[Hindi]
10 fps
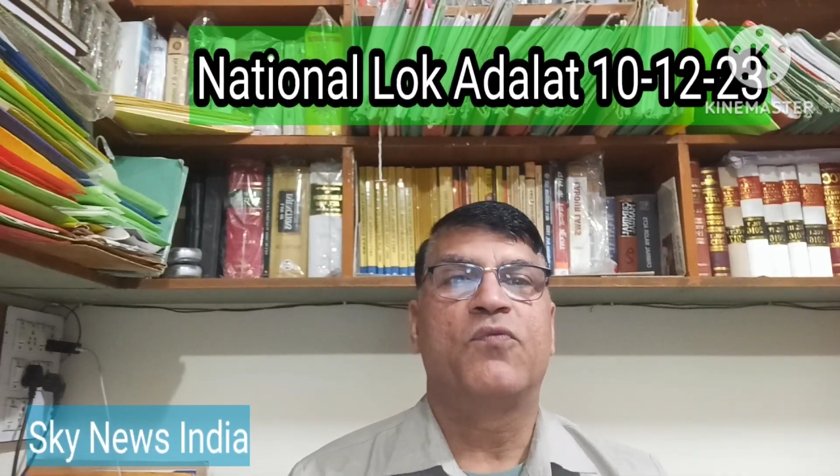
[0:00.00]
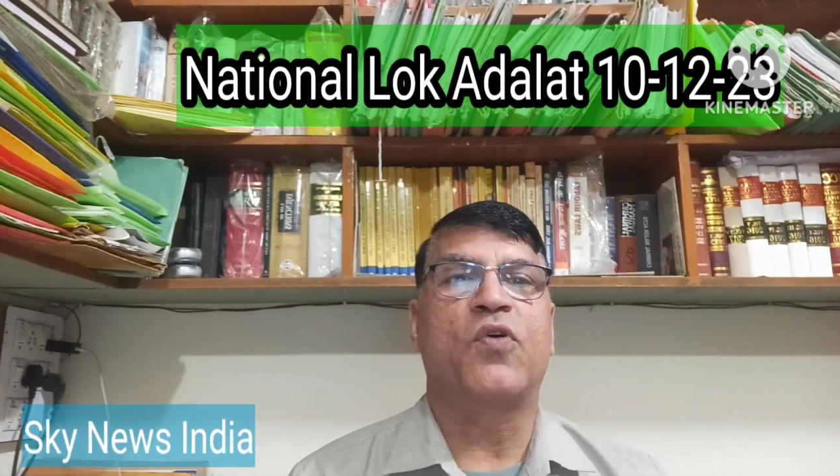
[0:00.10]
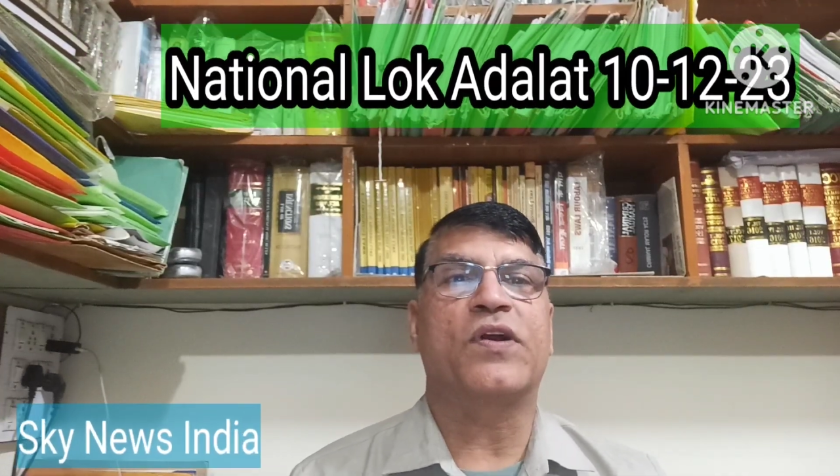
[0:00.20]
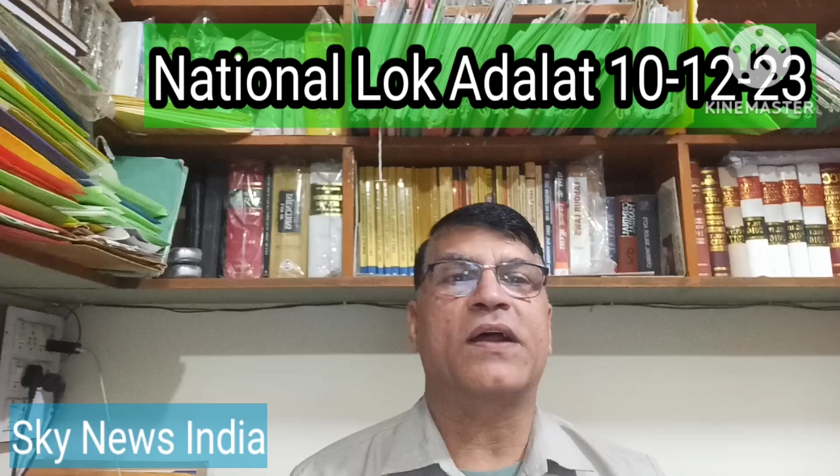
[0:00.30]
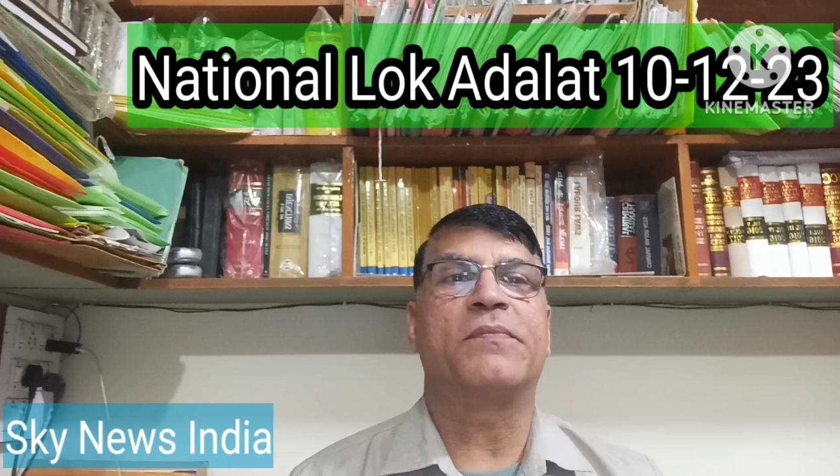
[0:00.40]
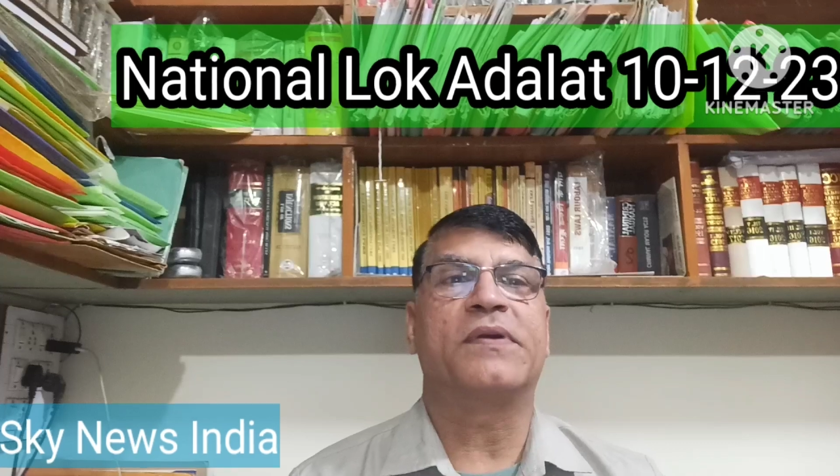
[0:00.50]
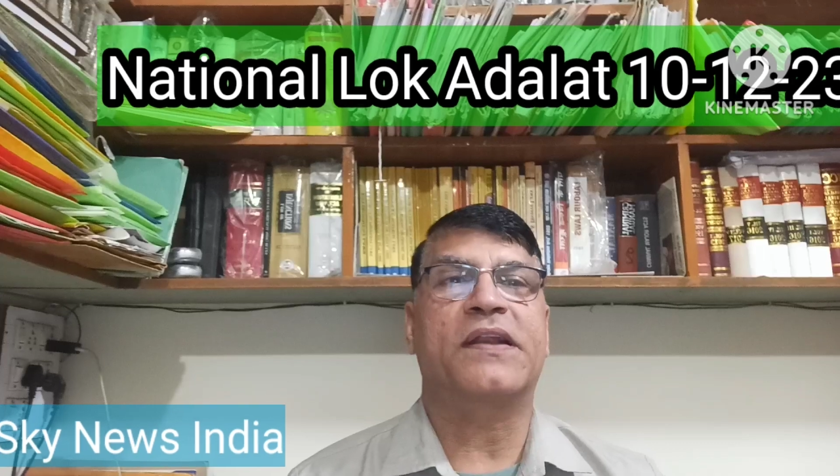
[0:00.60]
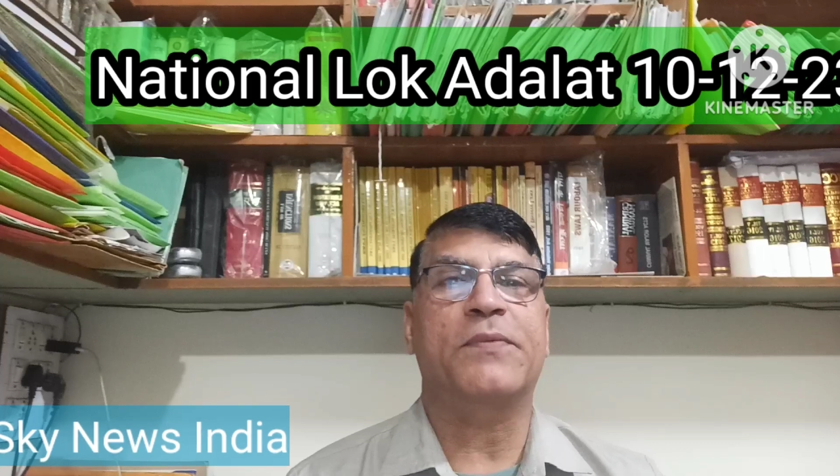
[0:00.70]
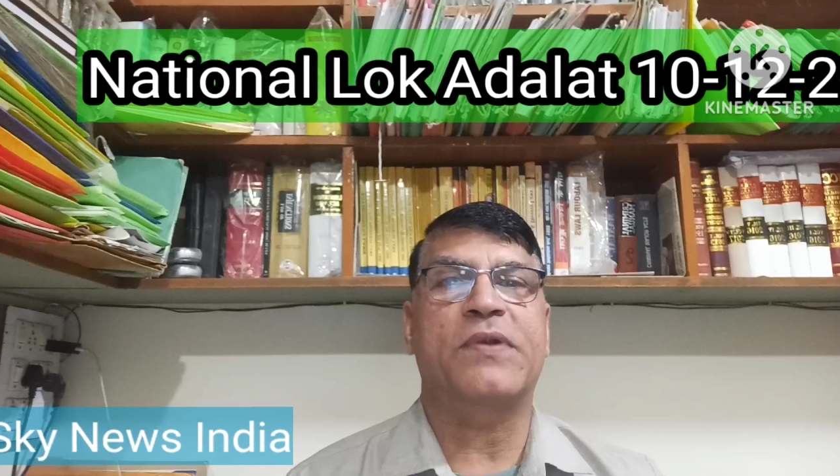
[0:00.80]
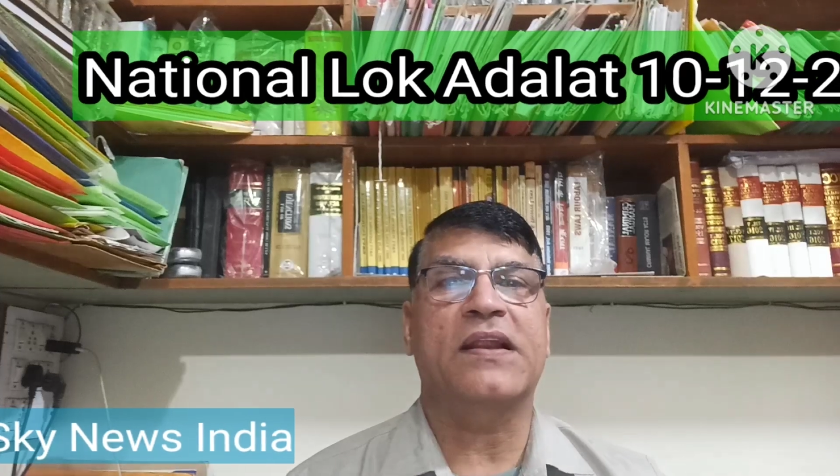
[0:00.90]
फॉरन
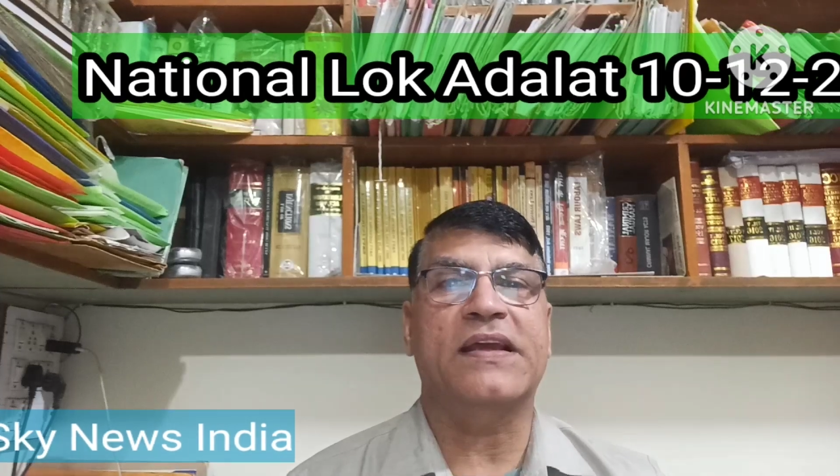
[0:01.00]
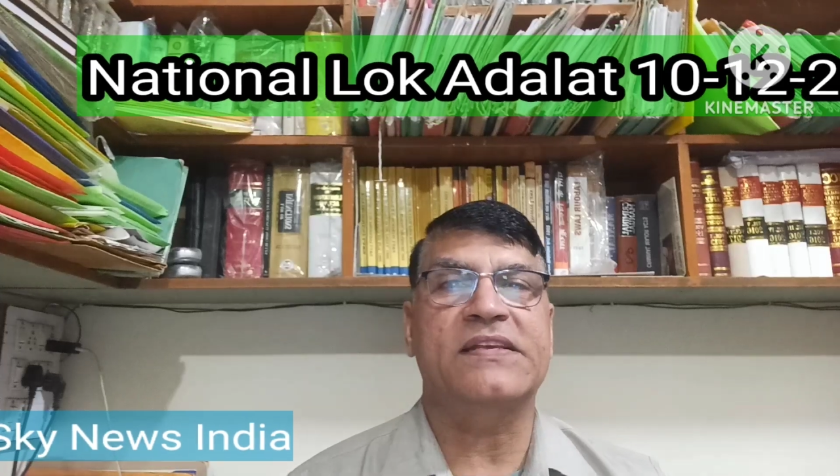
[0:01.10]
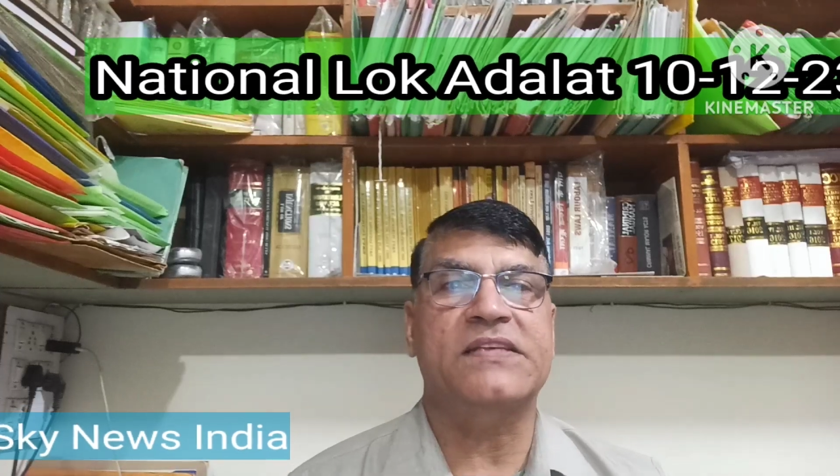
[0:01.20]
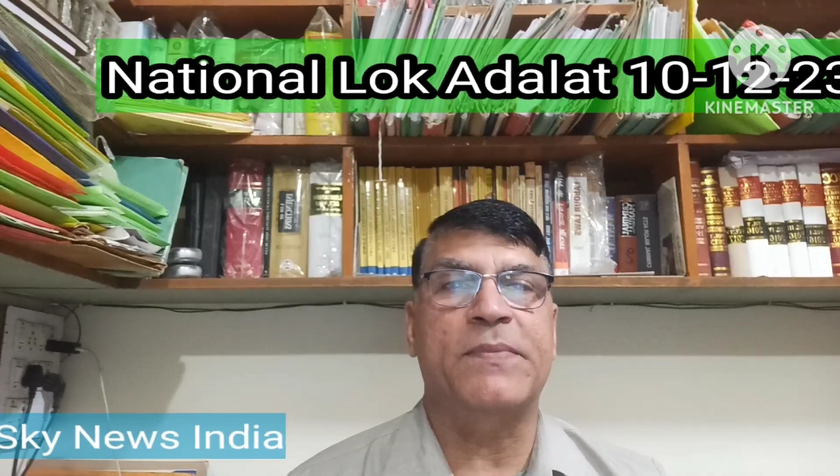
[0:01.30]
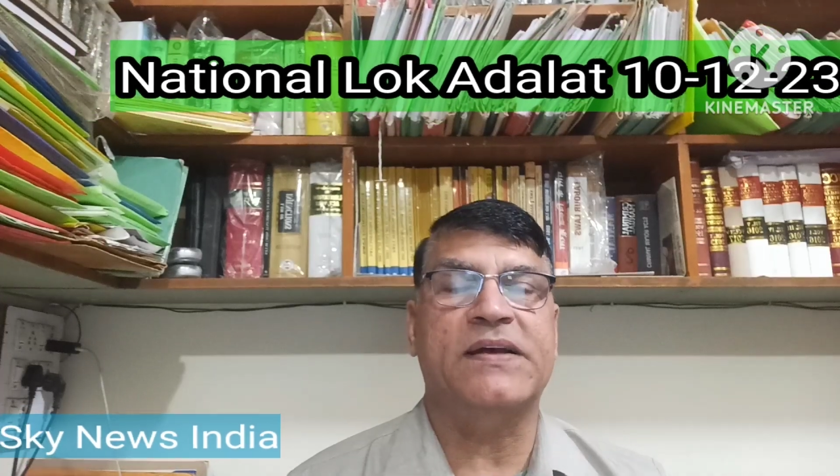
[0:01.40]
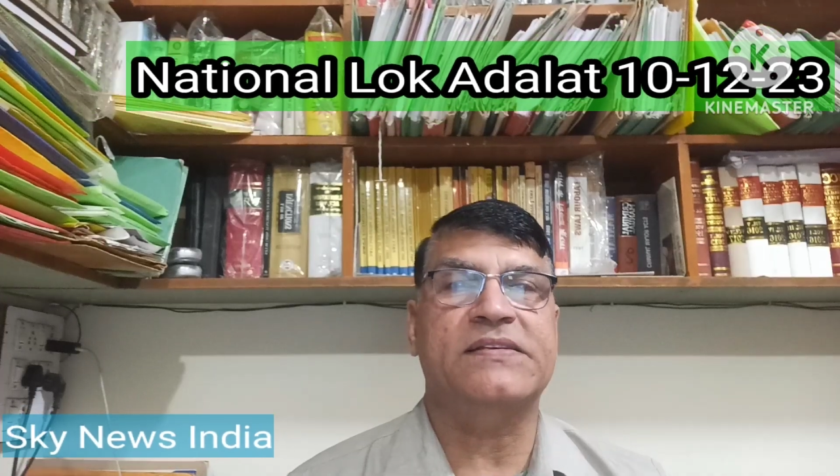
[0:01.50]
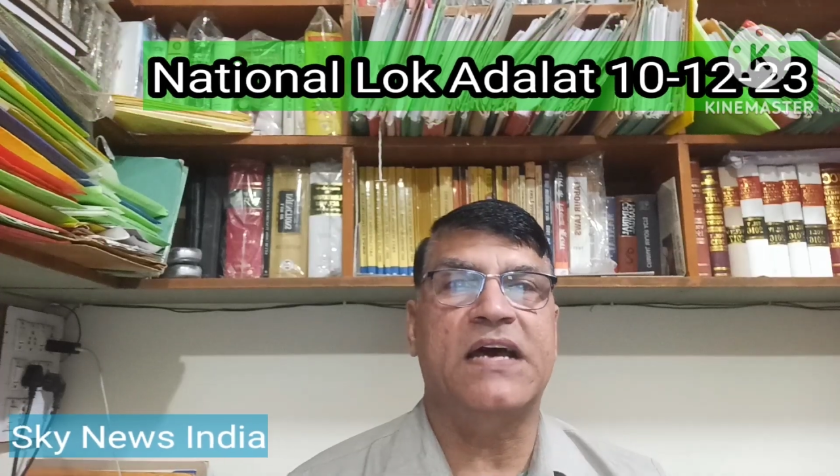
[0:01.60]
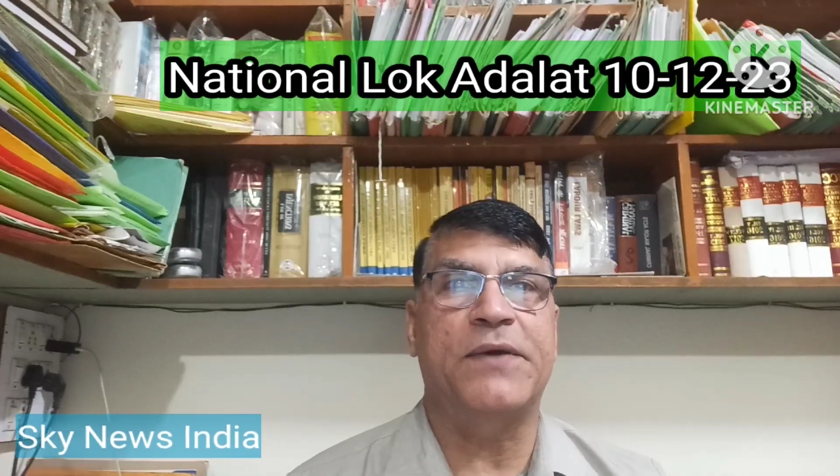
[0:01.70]
ट्रिब्यूनल के समक्ष